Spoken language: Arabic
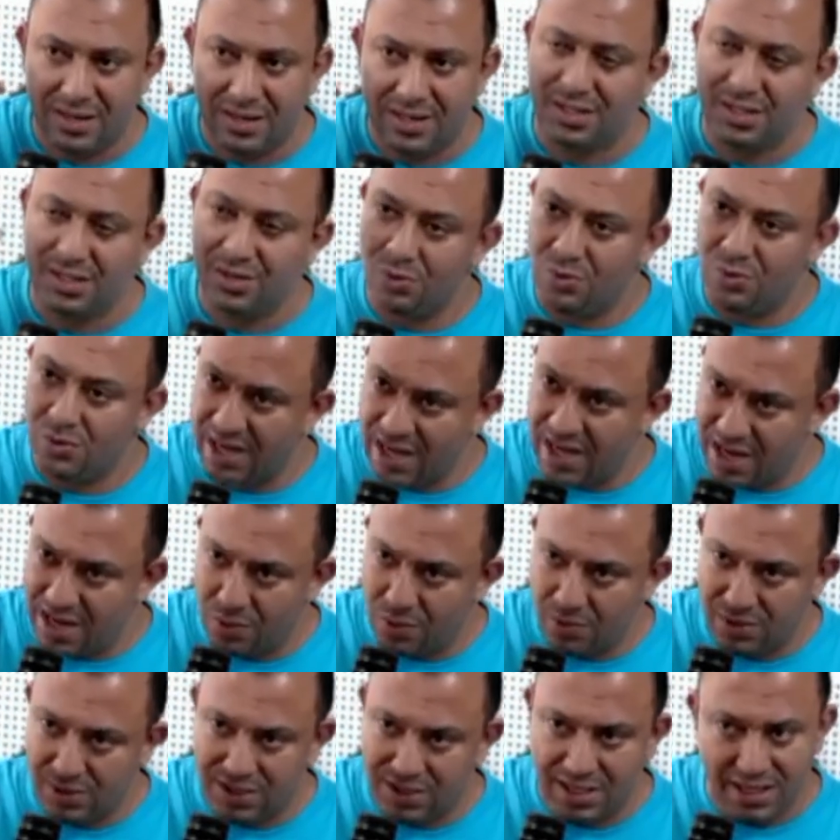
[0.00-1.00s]
خصو يقول لي اه
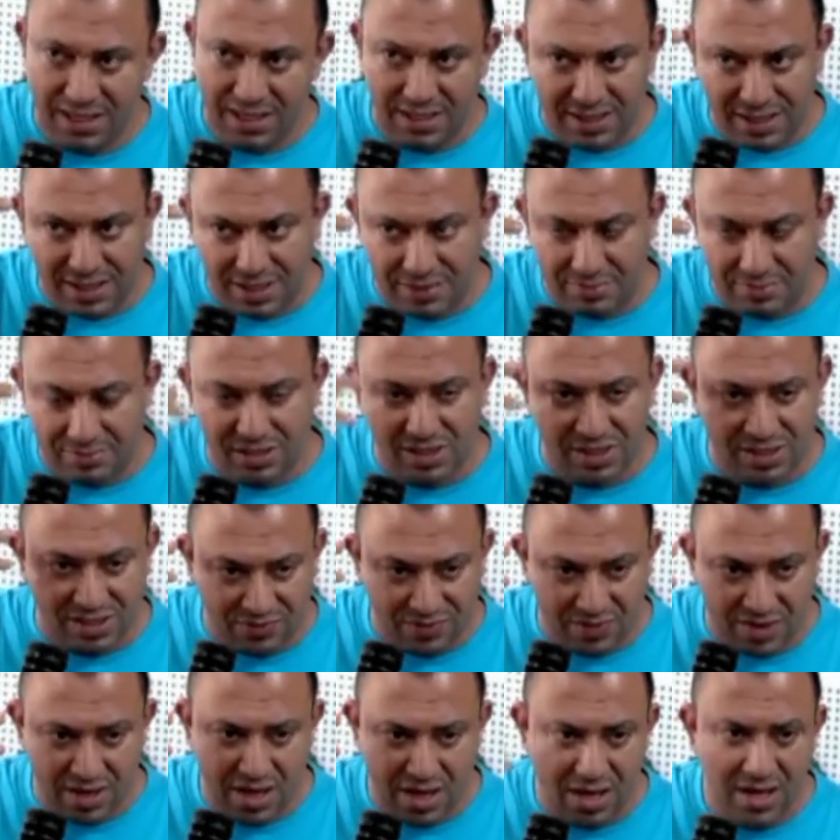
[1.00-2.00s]
ولدي هذيك راه ماشي
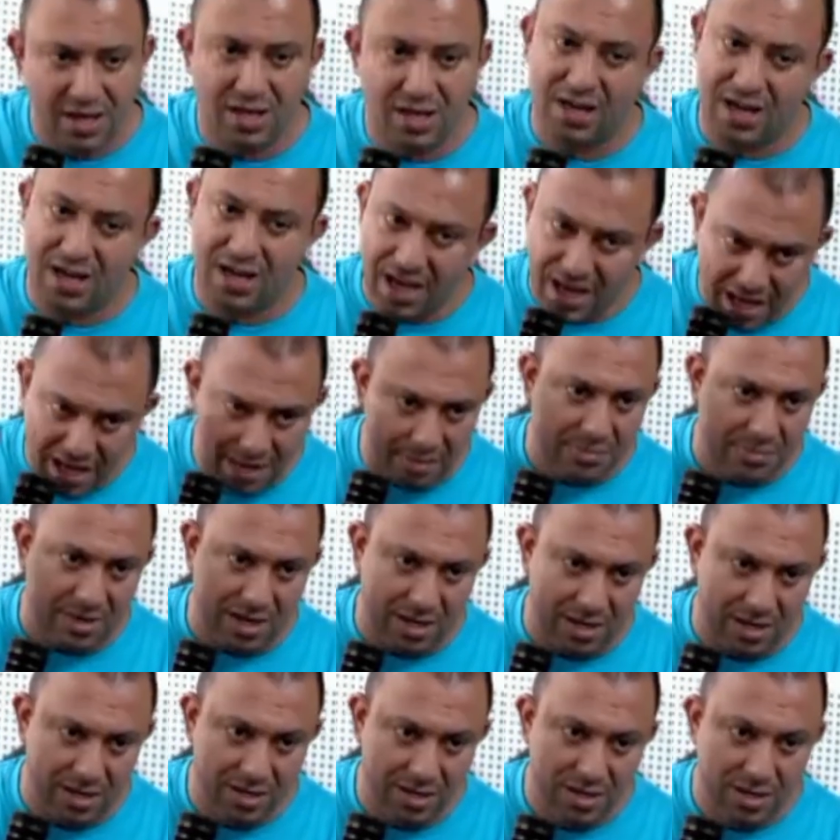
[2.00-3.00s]
صفراء راه
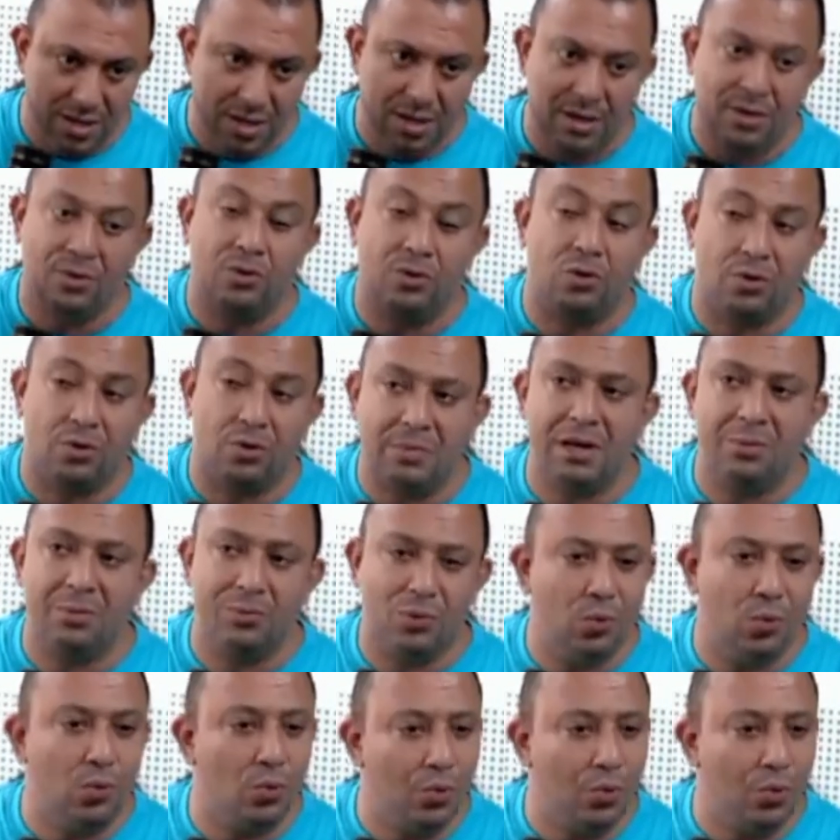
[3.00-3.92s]
حمراء نورمالمون